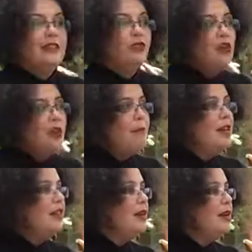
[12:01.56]

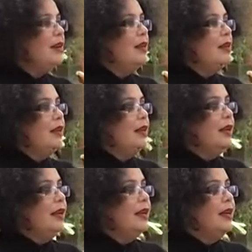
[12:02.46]
Solamente
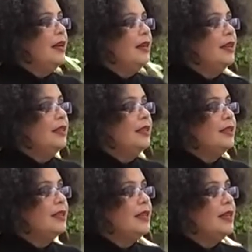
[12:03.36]
eh,
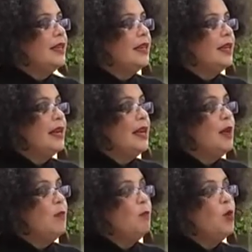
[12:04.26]
es eh,
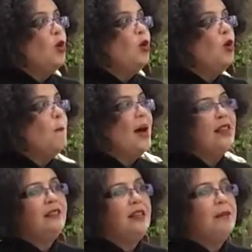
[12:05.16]
el modo
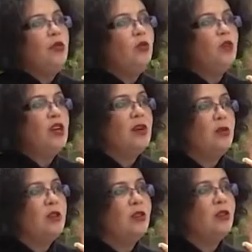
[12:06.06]
más tremendo de usar
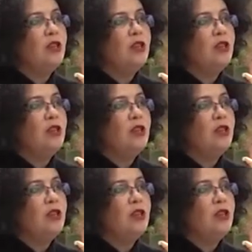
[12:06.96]
nuestro